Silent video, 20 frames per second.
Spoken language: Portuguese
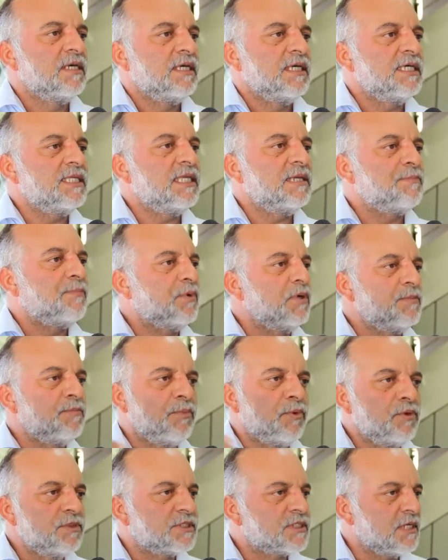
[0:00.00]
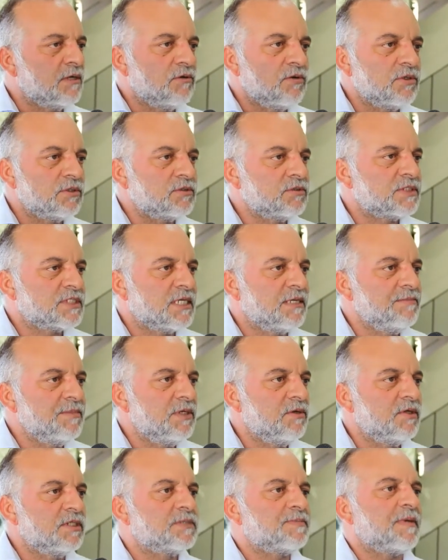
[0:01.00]
e depois busca outros
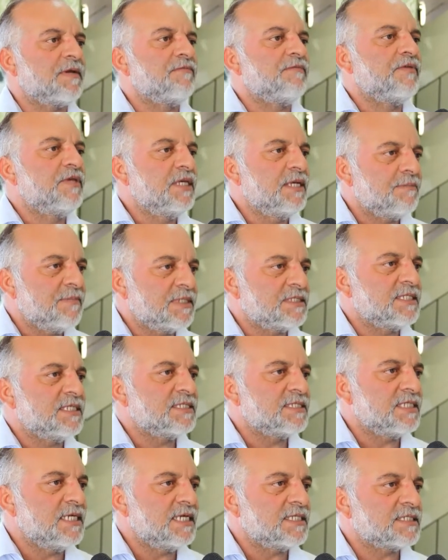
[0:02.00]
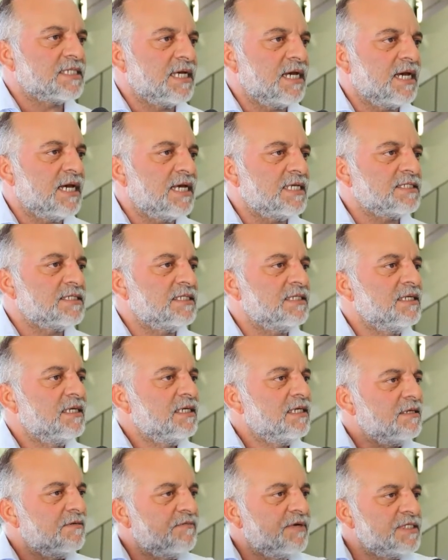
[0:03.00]
caminhões para vir abastecer as casas.
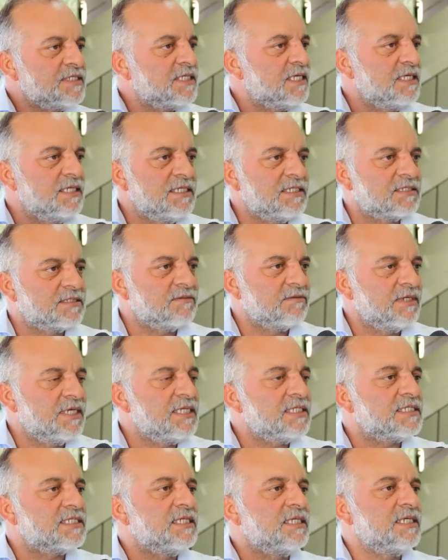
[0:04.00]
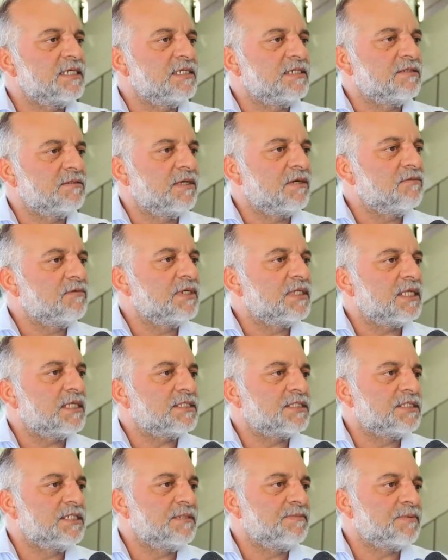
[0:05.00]
Vai ser isso. Esse ano é um ano
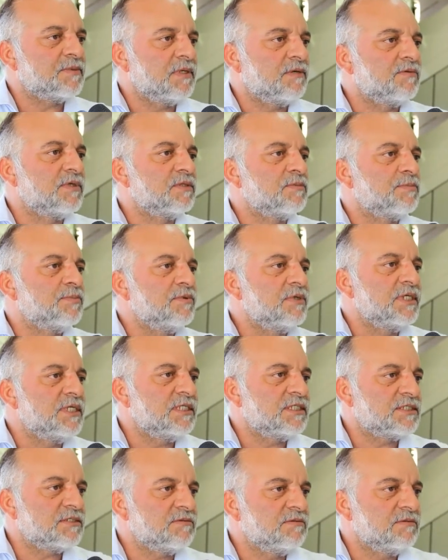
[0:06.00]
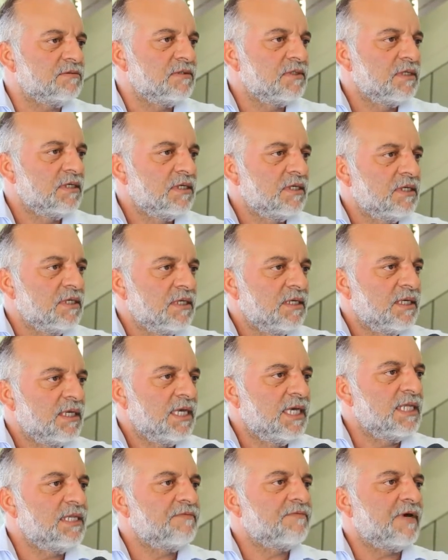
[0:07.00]
atípico, é um ano político.
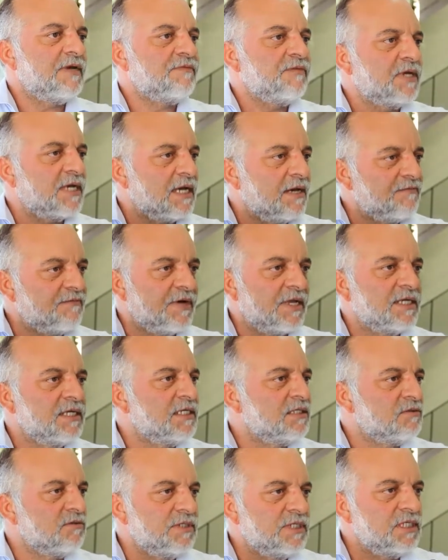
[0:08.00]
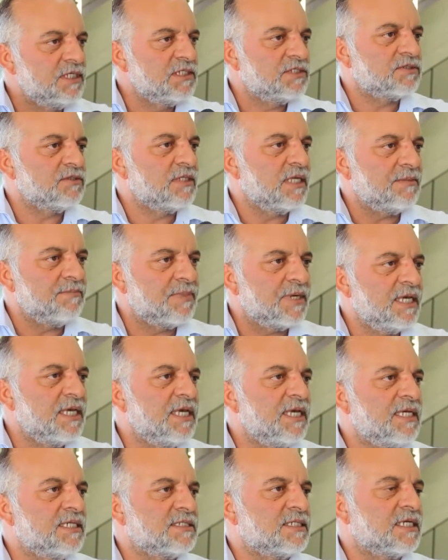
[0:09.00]
Ele vai ficar falando isso na
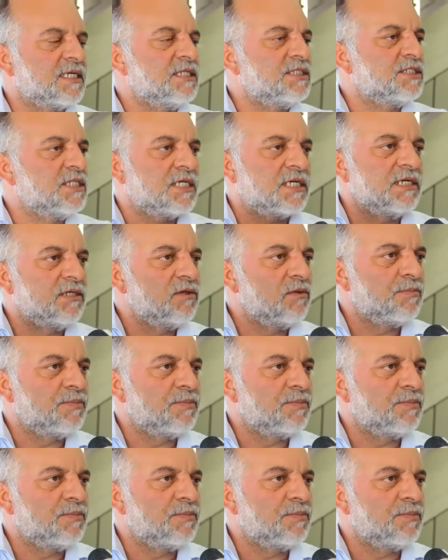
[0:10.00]
imprensa, criticando a